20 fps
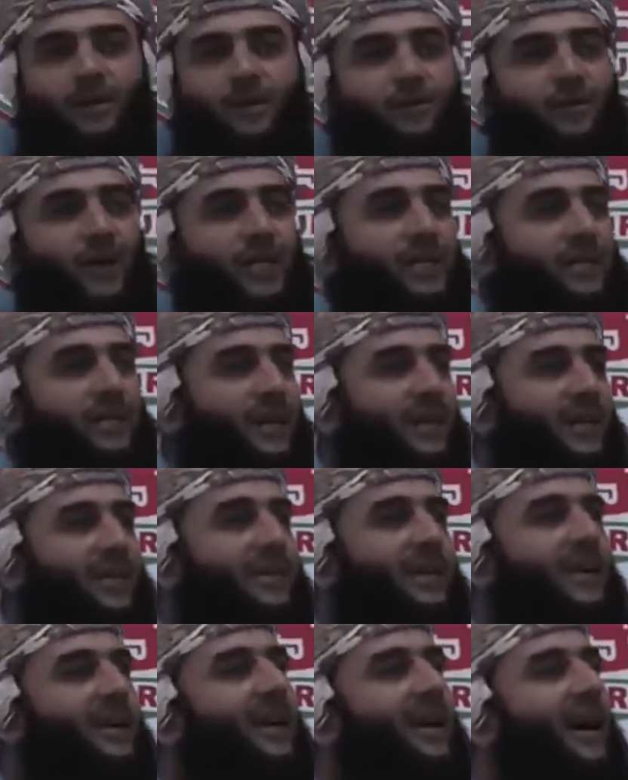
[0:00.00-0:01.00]

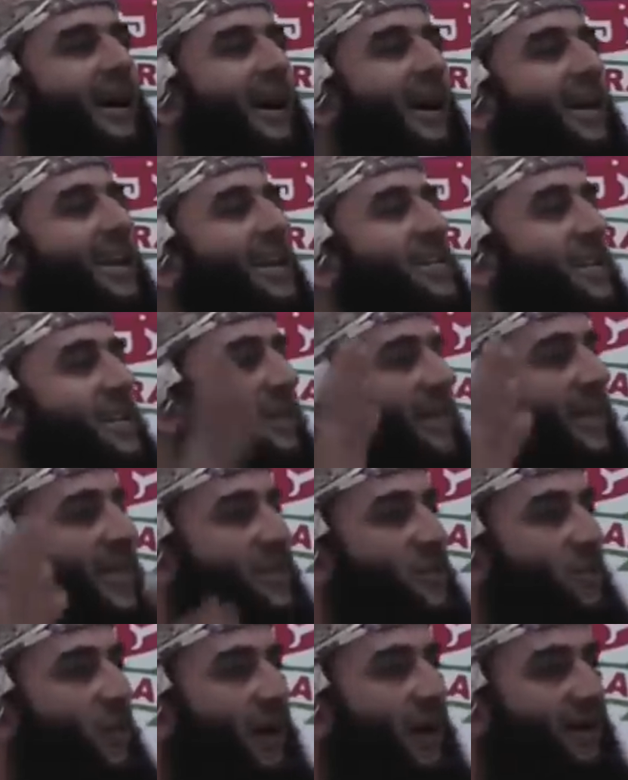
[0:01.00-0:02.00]
فلذلك خرج من
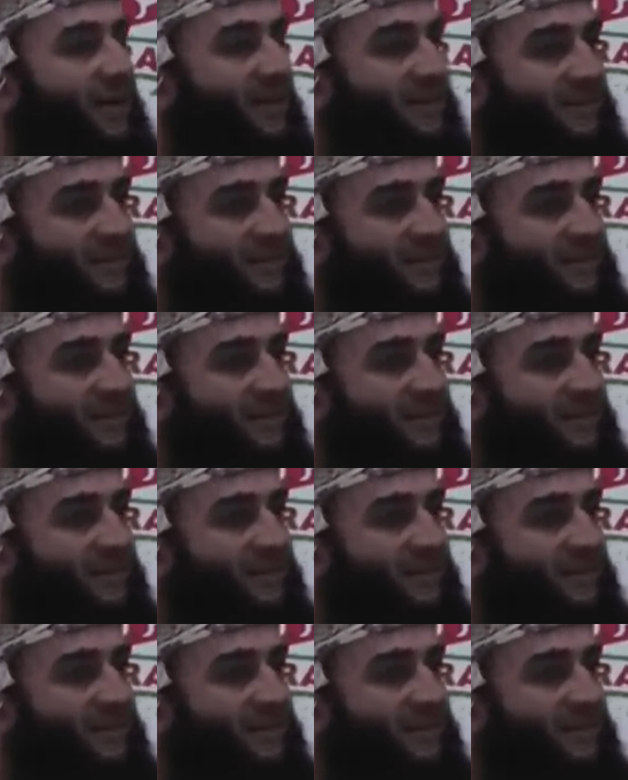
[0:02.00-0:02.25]
نزوة